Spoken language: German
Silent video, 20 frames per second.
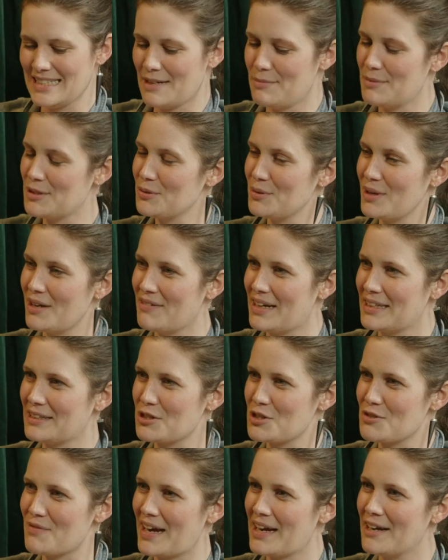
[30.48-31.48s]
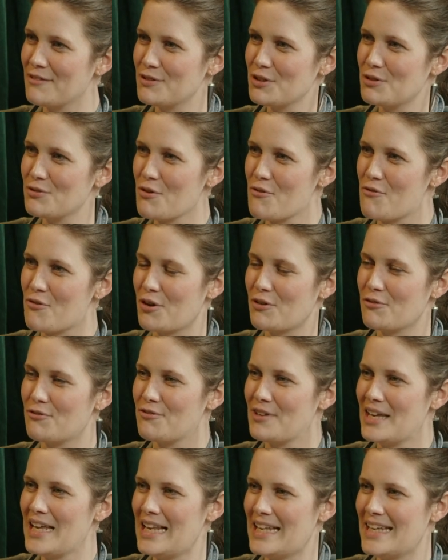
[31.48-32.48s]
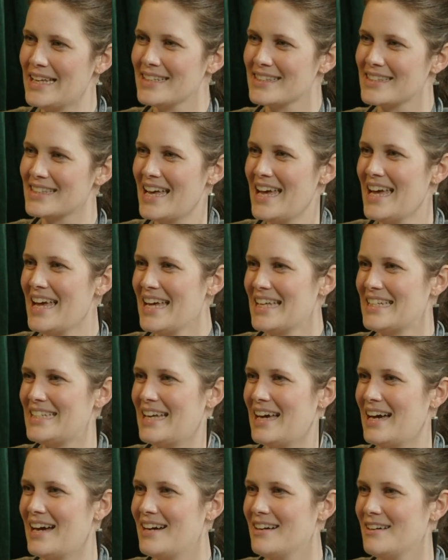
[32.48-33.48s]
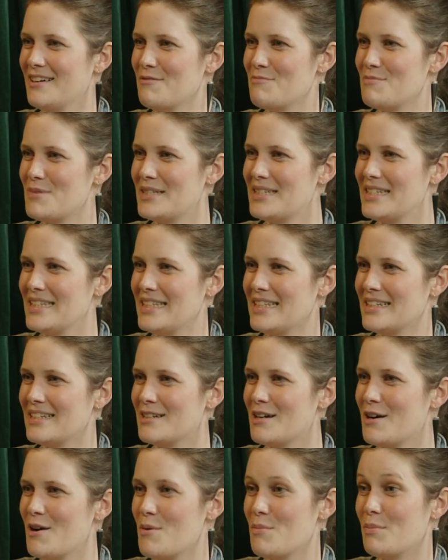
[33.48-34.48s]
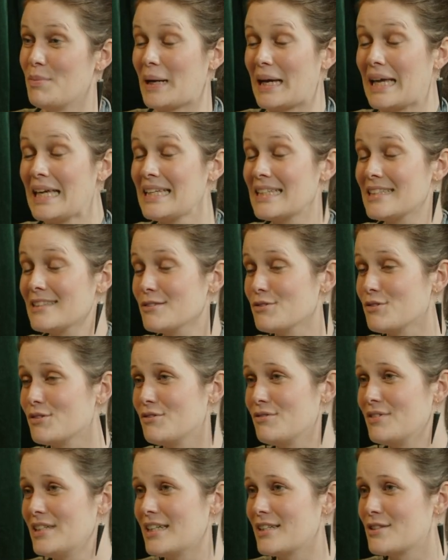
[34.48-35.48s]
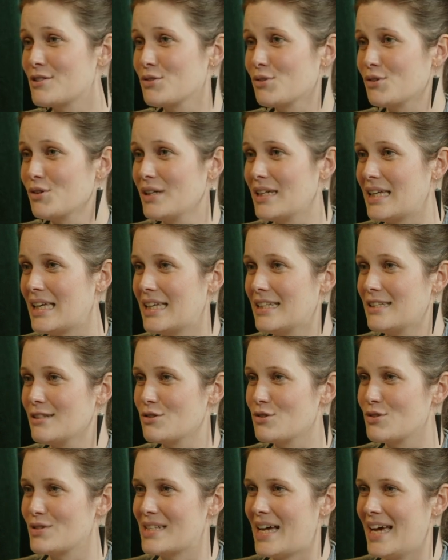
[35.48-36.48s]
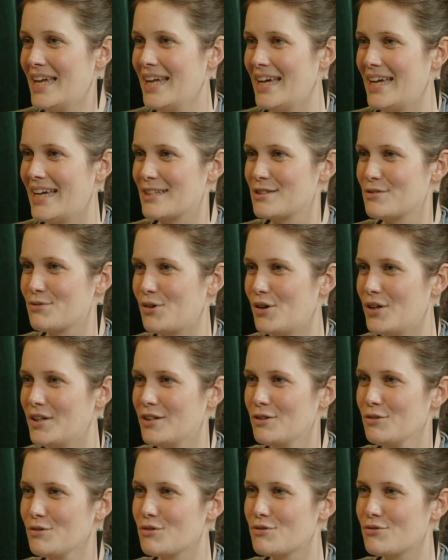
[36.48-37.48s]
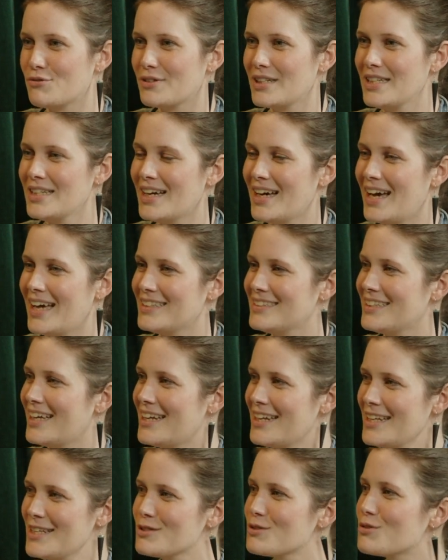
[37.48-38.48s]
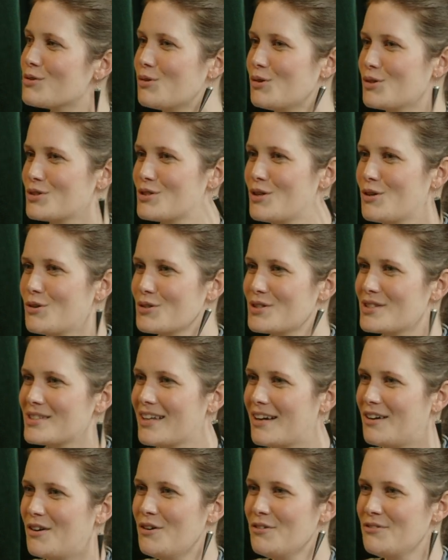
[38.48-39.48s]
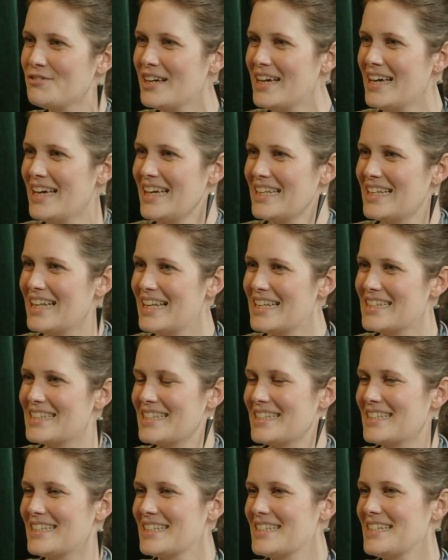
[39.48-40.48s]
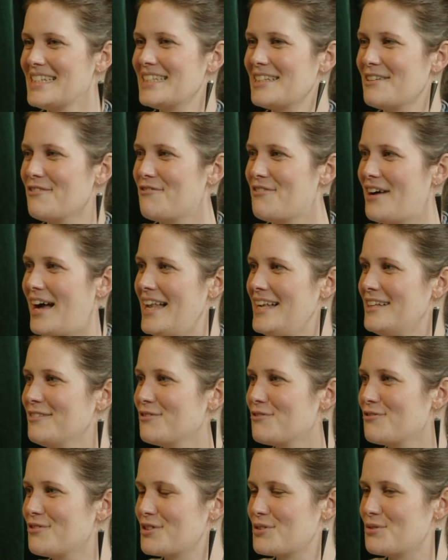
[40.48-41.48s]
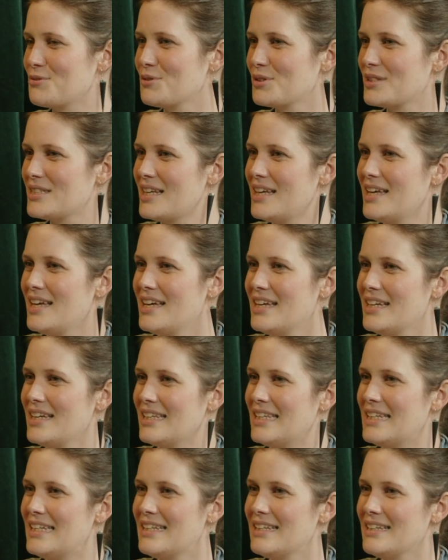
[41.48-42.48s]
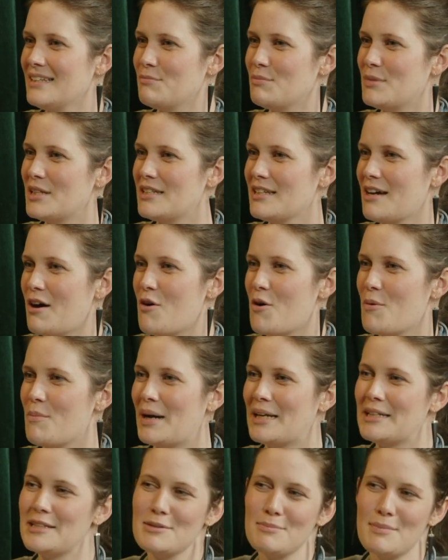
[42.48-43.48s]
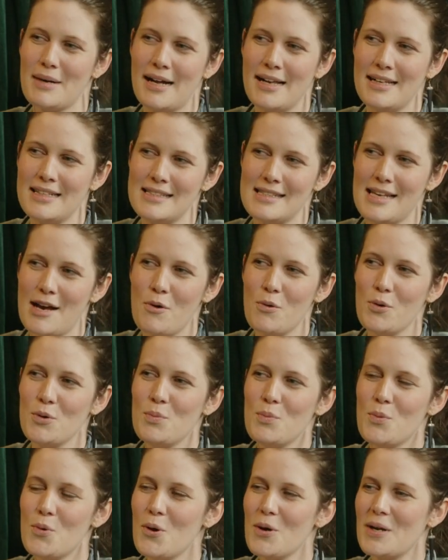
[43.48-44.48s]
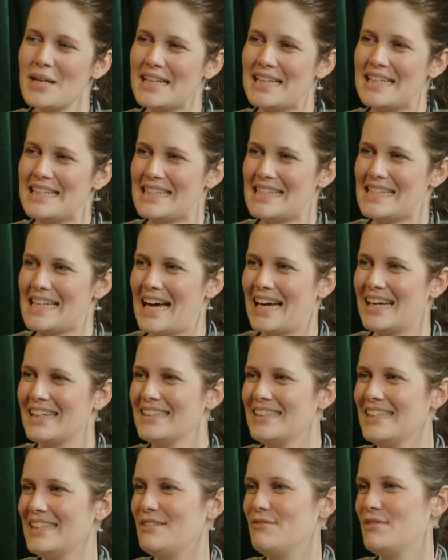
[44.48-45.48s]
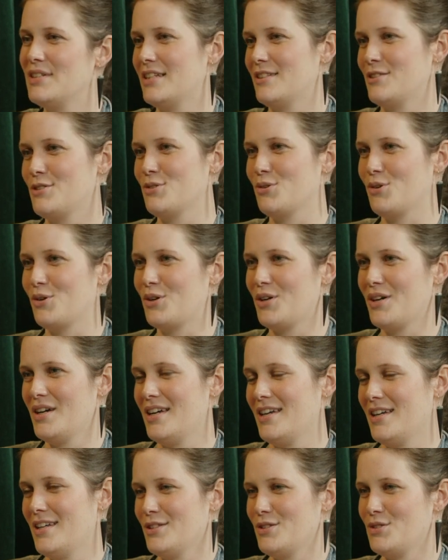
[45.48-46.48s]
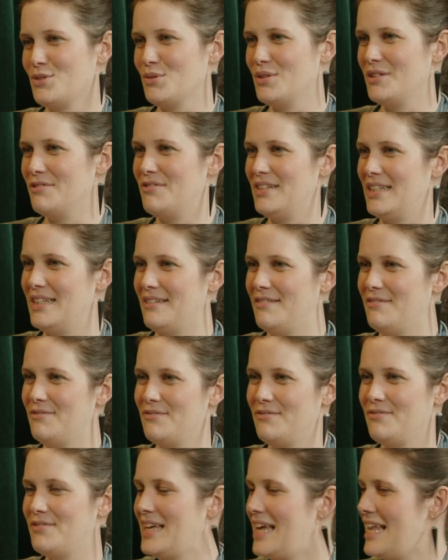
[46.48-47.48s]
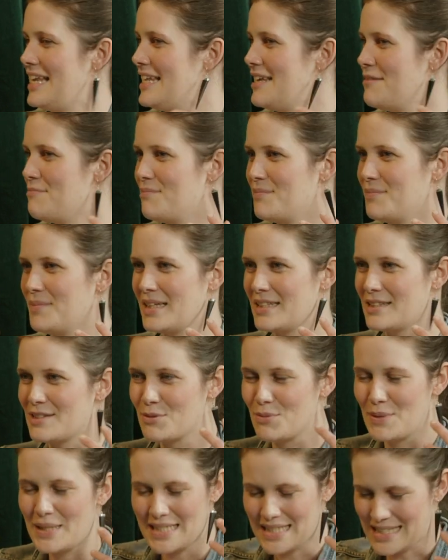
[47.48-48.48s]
nämlich unerwartet schwanger wird von Felix, der mit ihr bricht und wieder zurückgeht zu seiner Ex-Freundin. Und Frieda hat da nicht so große Lust drauf. Die lässt sich das nicht gefallen und versucht ihn mit auch manchmal sehr unmöglichen Sachen ihn wieder zurückzugewinnen. Wir erleben in Sweet